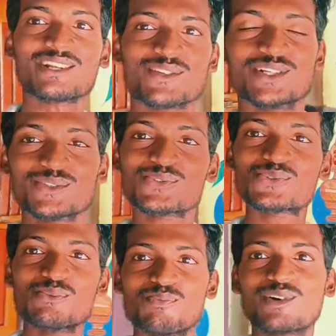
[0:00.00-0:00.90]
ఎలా ఉన్నారు
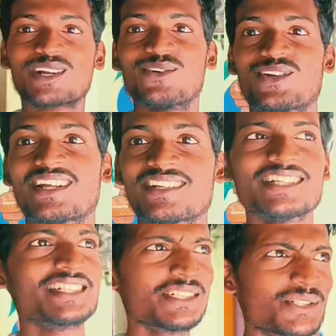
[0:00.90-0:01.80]
సూపర్గా ఉన్నారు కదా
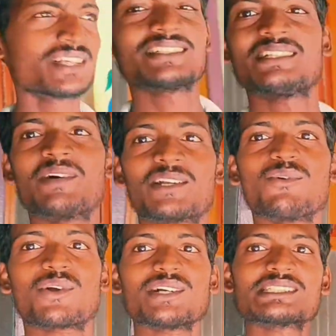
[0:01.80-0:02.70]
ఈరోజు అయితే మనం
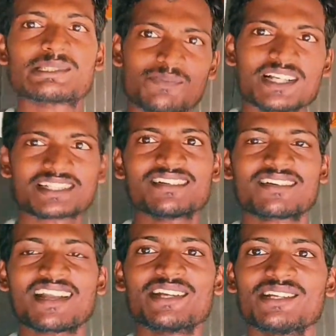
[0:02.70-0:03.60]
ఒక స్పెషల్
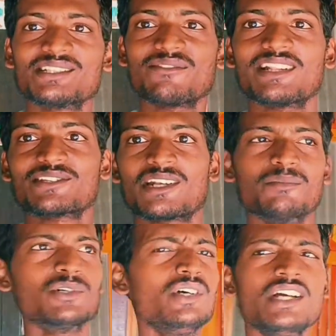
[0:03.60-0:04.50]
రైడ్కి అయితే
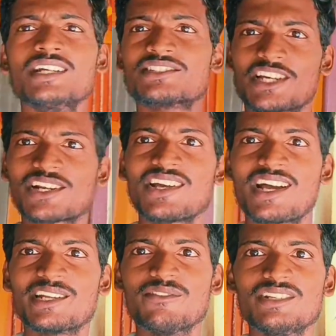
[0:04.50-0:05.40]
వెళ్తున్నాము తర్లా
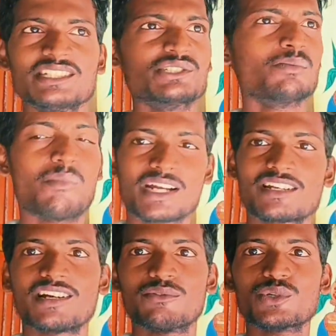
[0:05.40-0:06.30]
అనే విలేజ్ మన
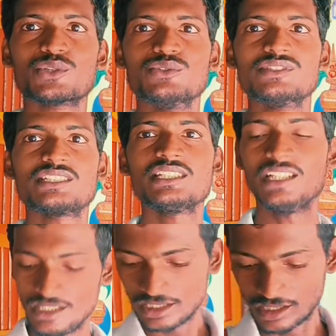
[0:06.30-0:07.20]
ఊరు నుంచి
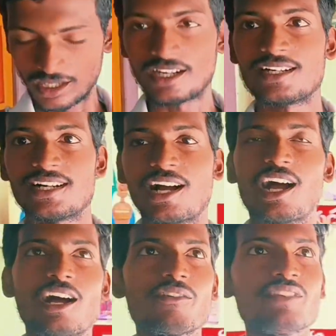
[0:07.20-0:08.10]

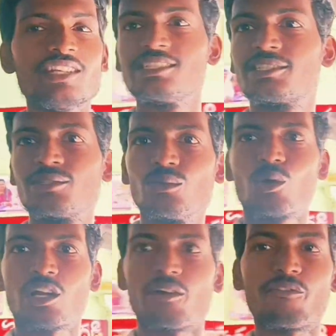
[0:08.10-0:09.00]
ఆ విలేజ్
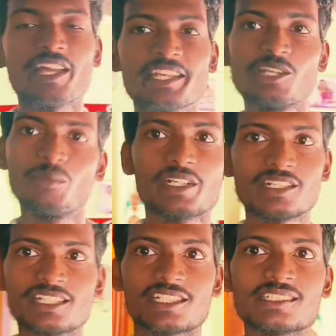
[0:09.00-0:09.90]
ఒక ఫైవ్
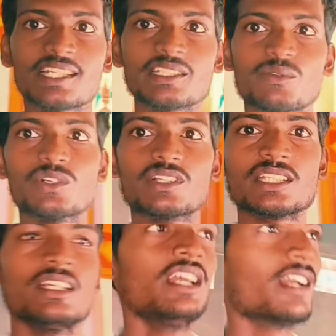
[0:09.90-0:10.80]
కిలోమీటర్ డిస్టెన్స్ అయితే ఉంటుంది
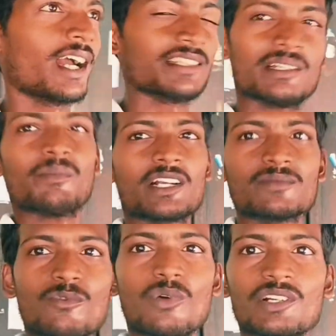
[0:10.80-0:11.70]
అయితే మనం
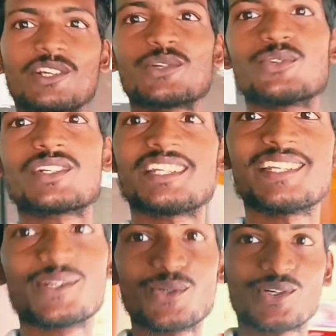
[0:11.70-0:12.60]
ఒకటి అనుకుంటే
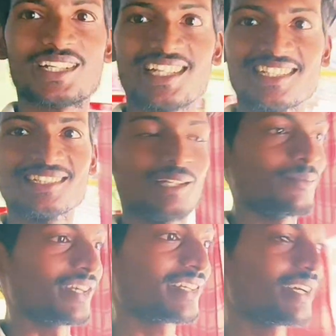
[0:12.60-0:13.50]
ఇంకొకటి
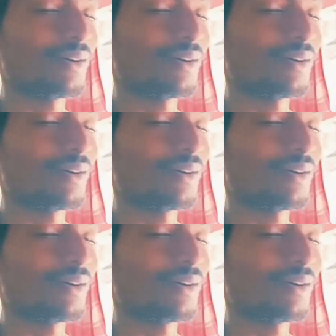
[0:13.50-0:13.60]
అయ్యిందనమాట